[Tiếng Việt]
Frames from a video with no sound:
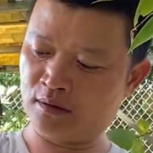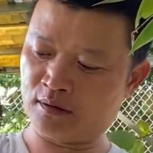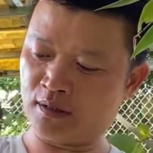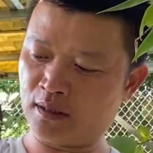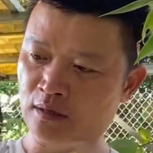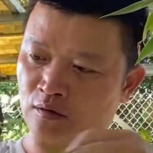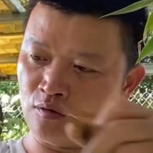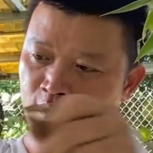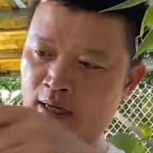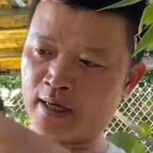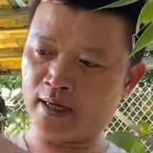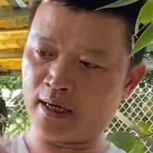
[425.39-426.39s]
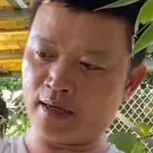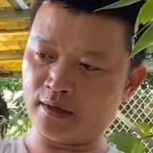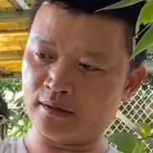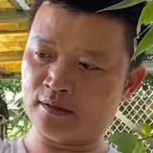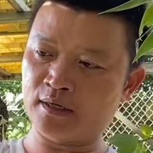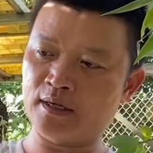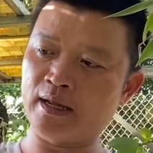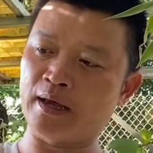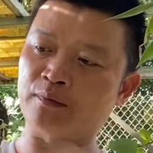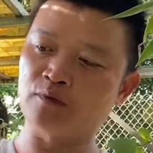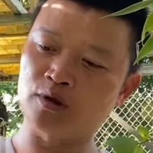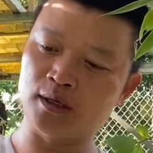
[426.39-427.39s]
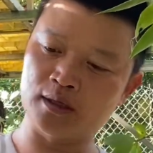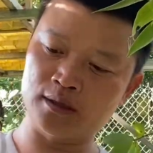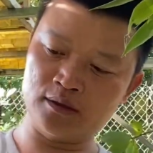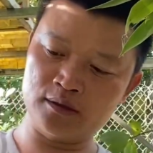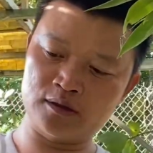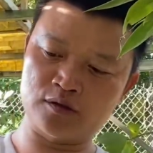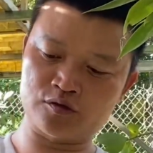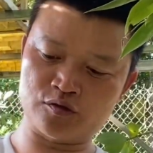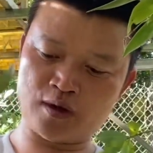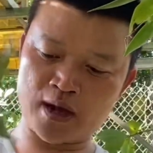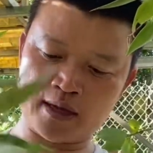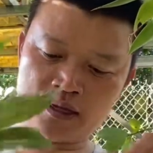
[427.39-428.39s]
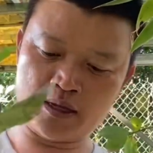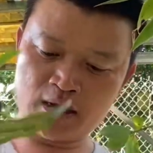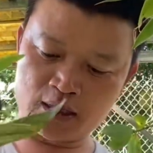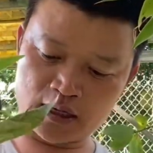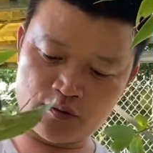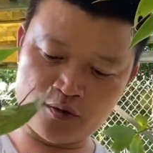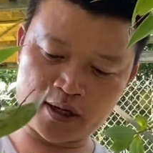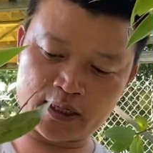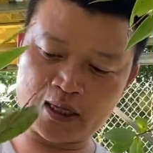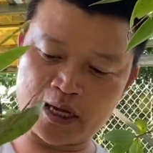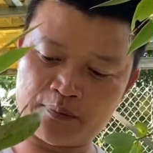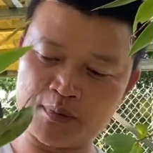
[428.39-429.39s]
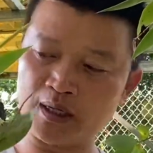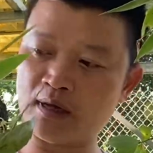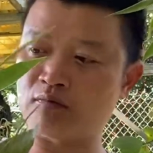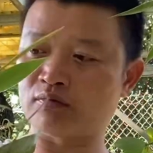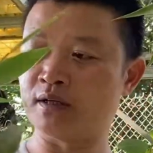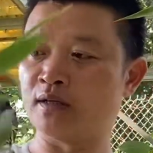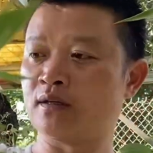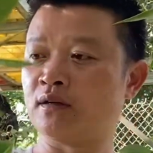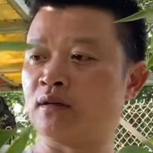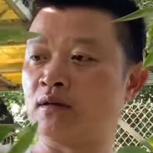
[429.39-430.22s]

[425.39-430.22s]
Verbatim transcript: Rất là ok đấy Rất đẹp luôn Chậu số 2 Cái hoa thanh đạm mắt ngọc thì